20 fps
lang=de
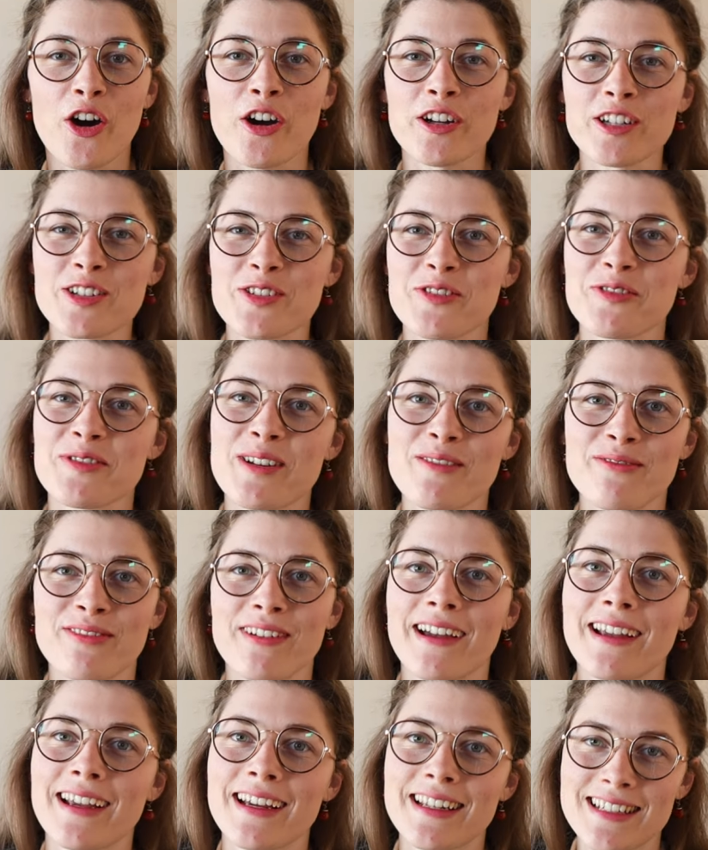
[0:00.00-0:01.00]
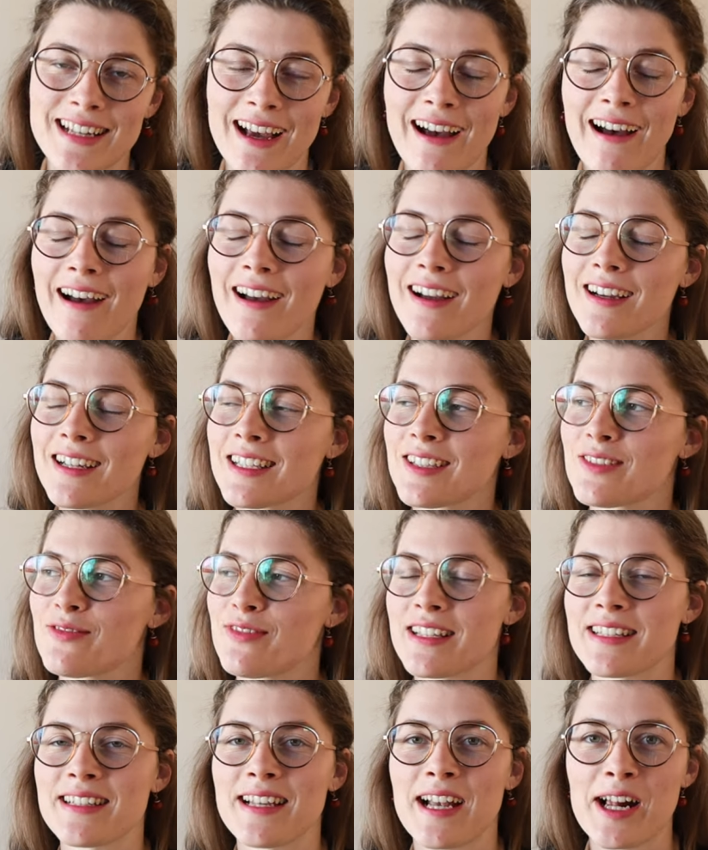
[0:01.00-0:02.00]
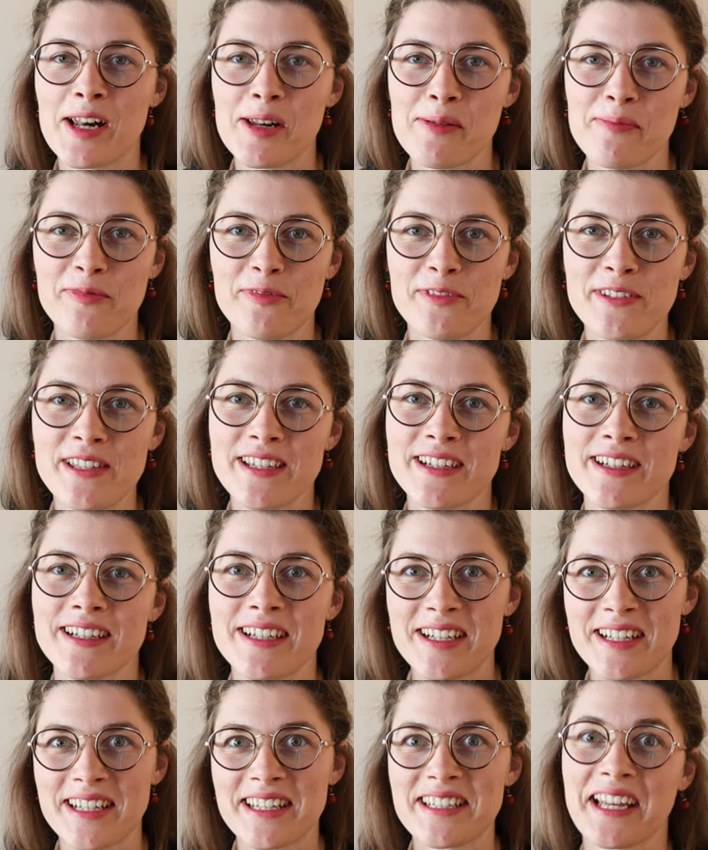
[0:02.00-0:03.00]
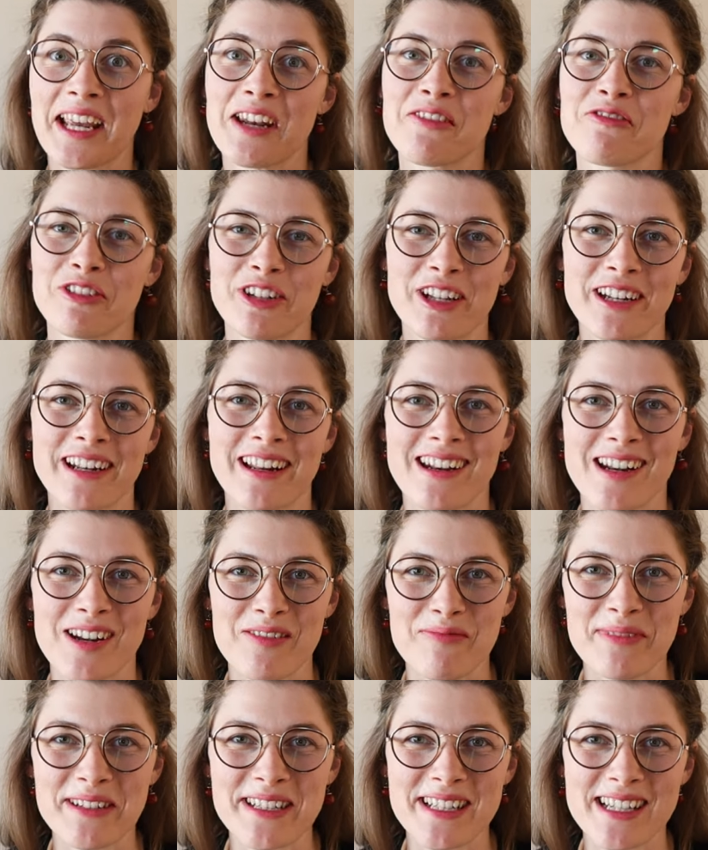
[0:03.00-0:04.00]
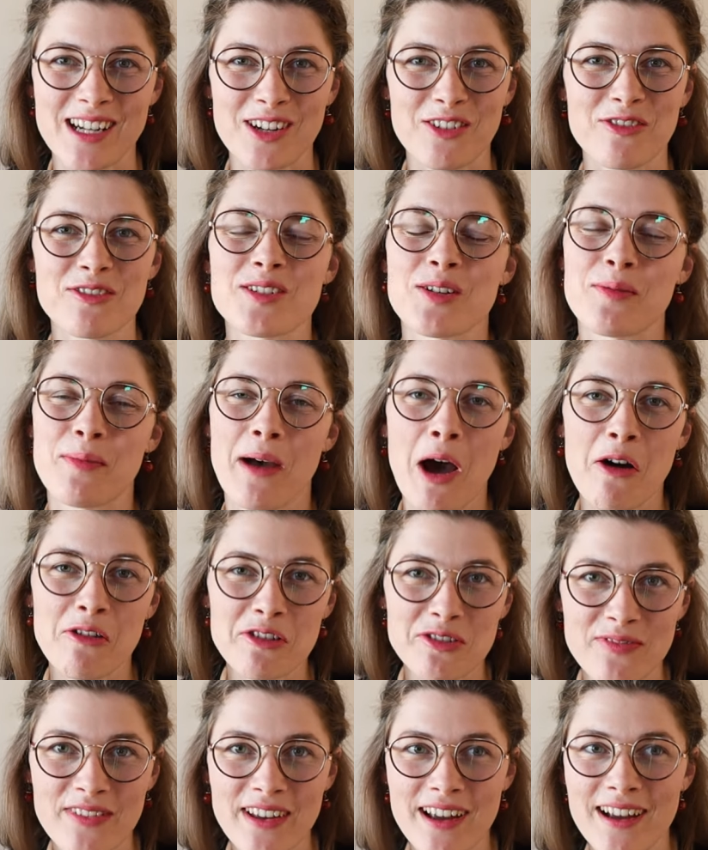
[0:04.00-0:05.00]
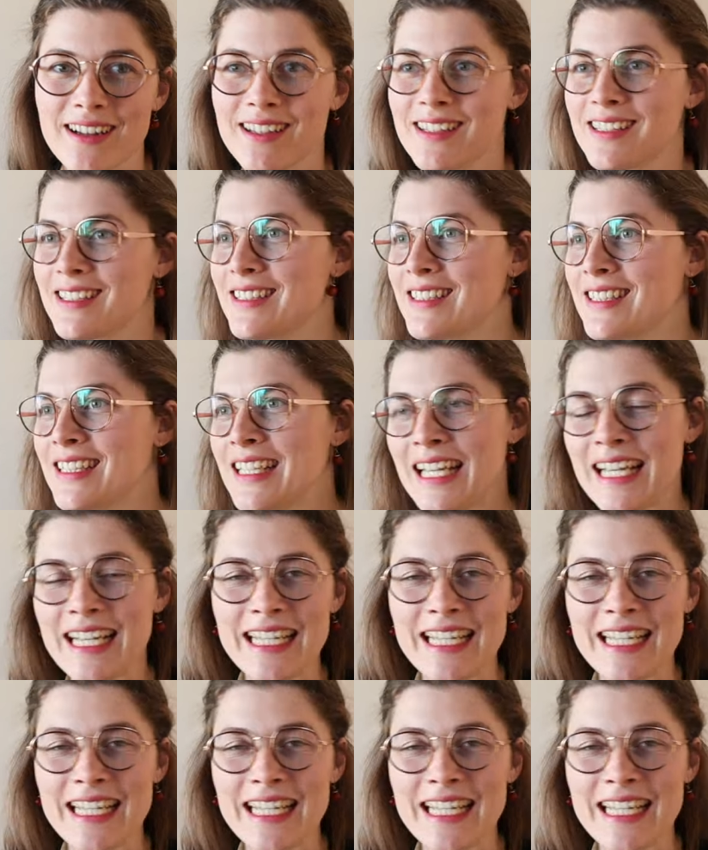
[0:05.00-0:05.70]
Heute ist unser freier Tag, weshalb wir getrennt voneinander ein bisschen an unserem Haus werkeln,